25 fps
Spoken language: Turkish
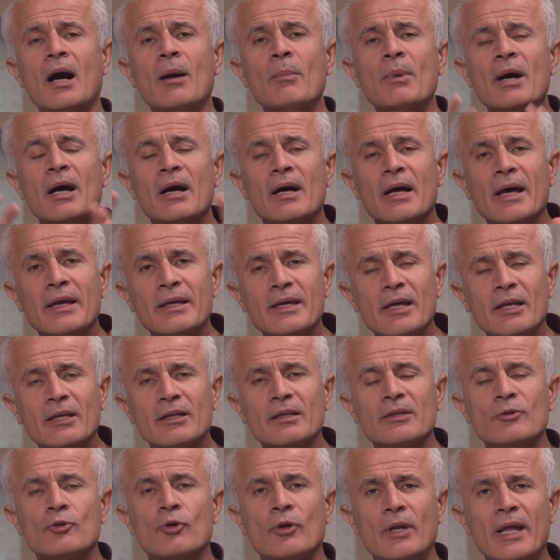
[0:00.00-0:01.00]
Ama
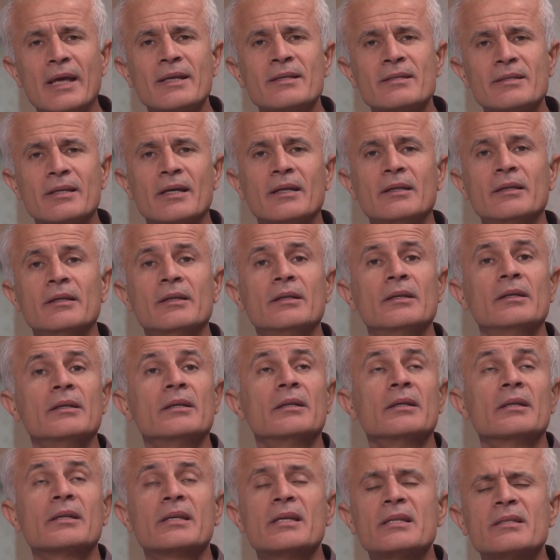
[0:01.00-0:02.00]
eğer köleysen
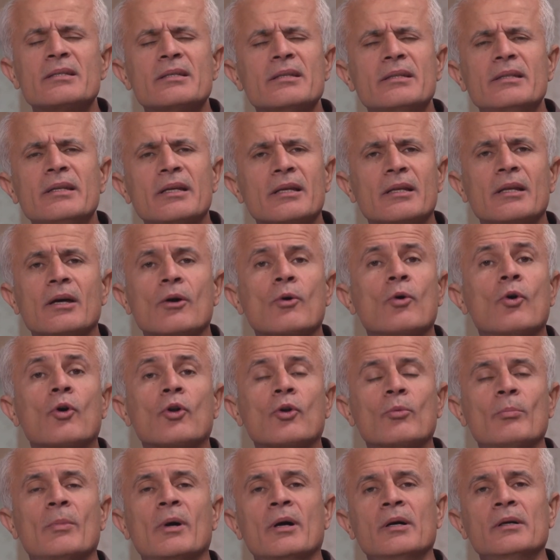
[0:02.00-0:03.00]
kesinlikle
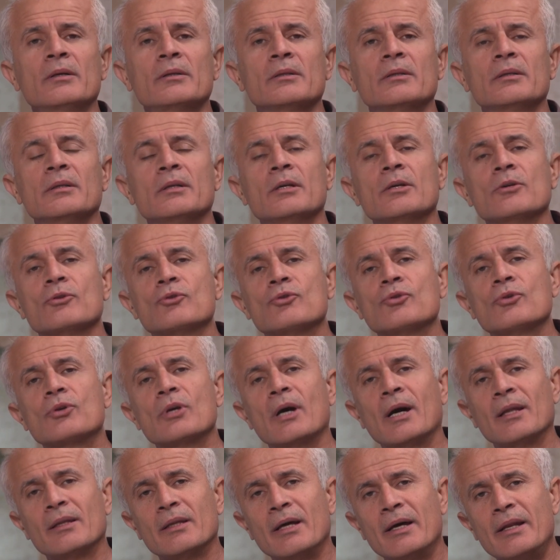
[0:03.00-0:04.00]
korkma.
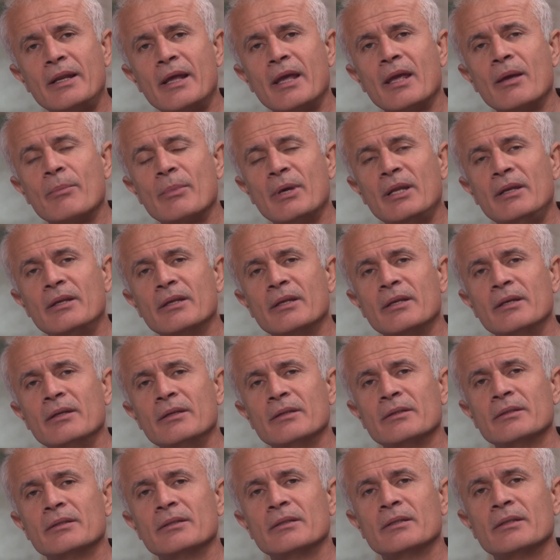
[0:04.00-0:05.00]
Çünkü Allah'ın
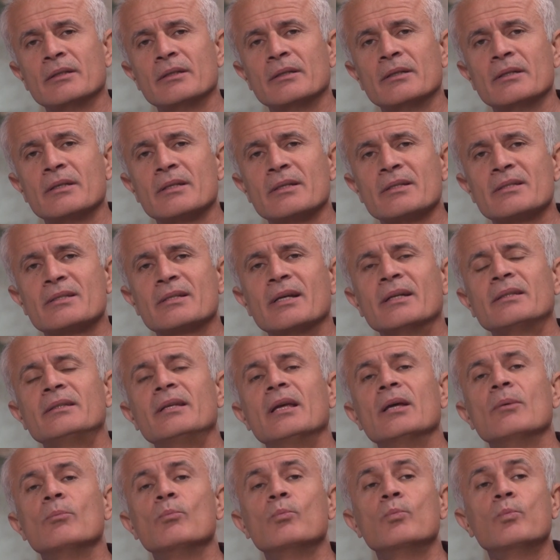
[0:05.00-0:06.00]
egemenliği
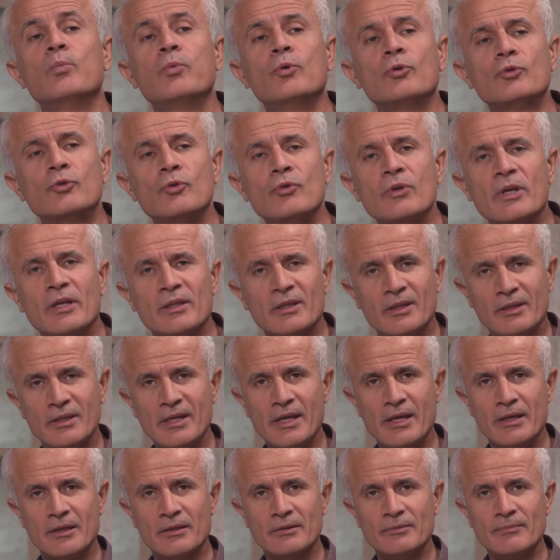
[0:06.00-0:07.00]
zaten bu dünyada
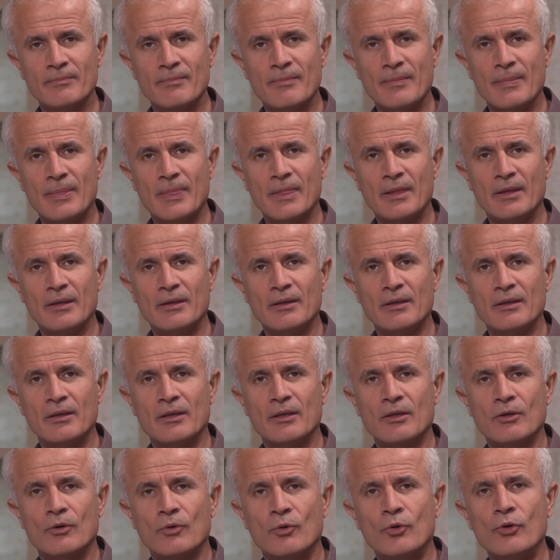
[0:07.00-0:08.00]
değil.
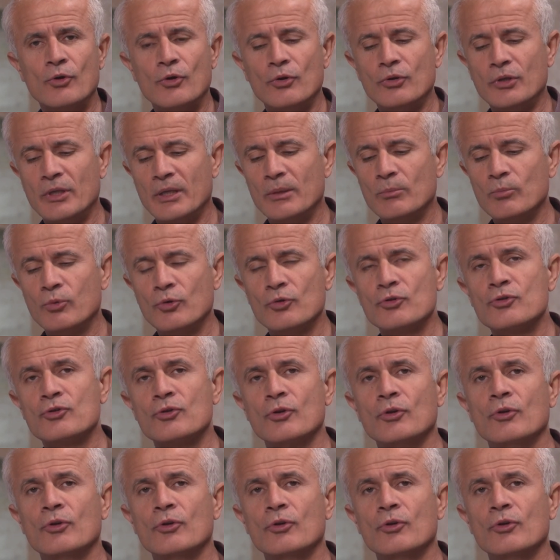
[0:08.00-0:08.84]
O yönden bunu